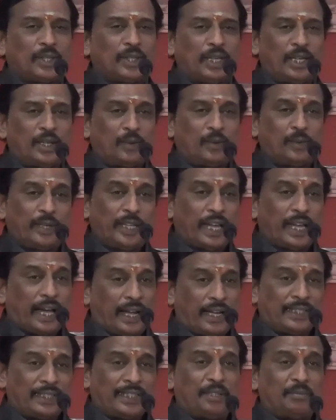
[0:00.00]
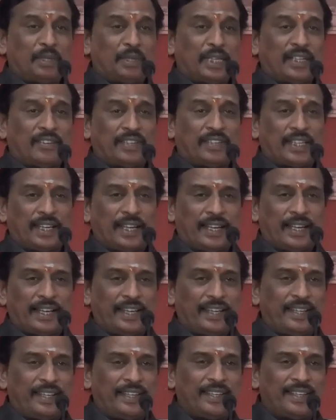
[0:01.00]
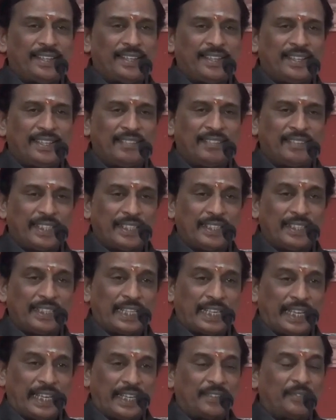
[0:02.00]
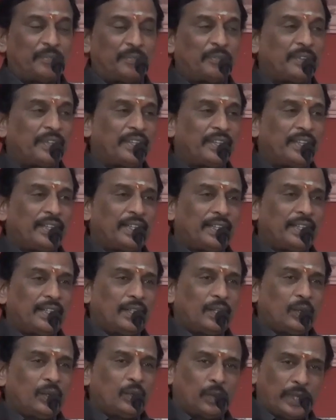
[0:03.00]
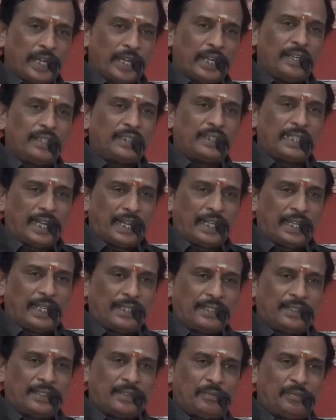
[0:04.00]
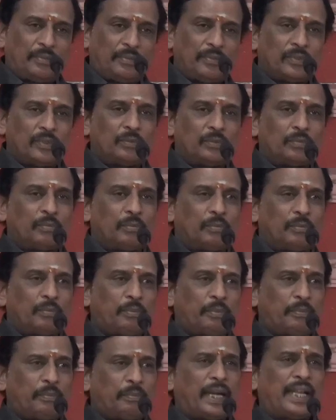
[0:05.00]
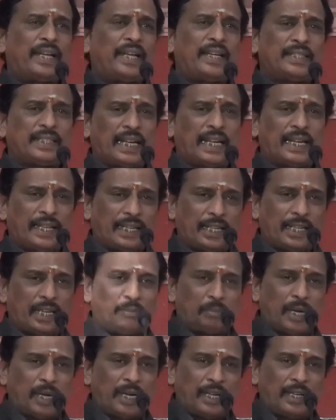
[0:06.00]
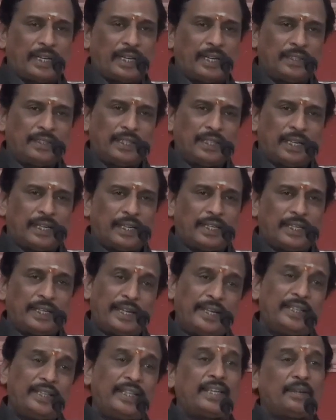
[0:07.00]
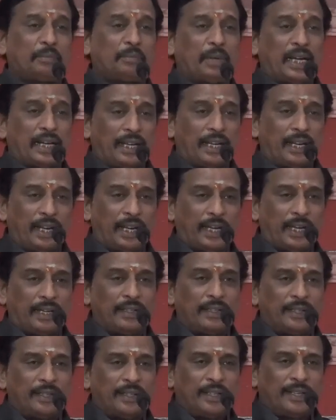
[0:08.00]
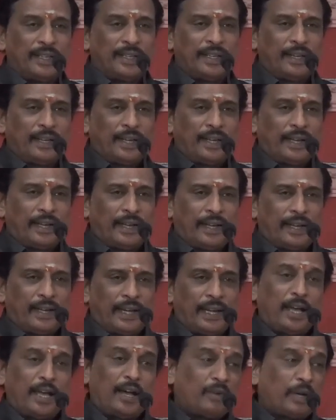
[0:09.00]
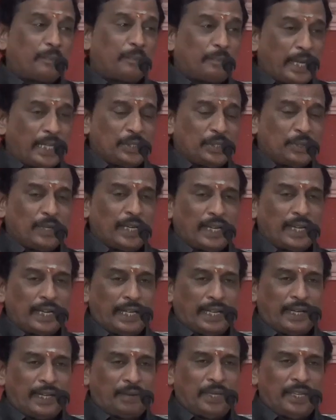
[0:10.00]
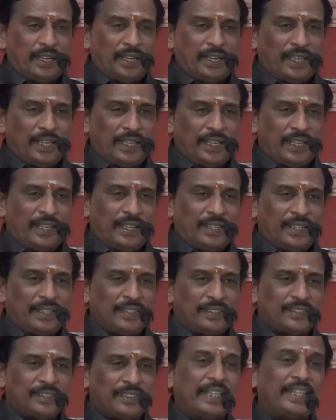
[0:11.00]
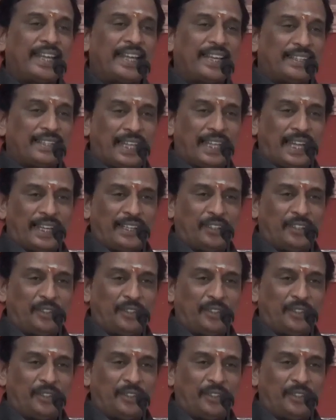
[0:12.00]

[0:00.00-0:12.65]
சொல்லக்கூடிய ஆற்றல் மிக்கவராக இவர் இருக்கிறார் ஒரு எழுத்தாளர் பல எழுத்தாளர்களை பார்க்கலாம் எழுத்தாளர் எழுதிட்டு இருப்பாங்க நல்லா ஆனால் அவங்க பேசுவாங்களா அப்படின்னா சந்தேகம்தான்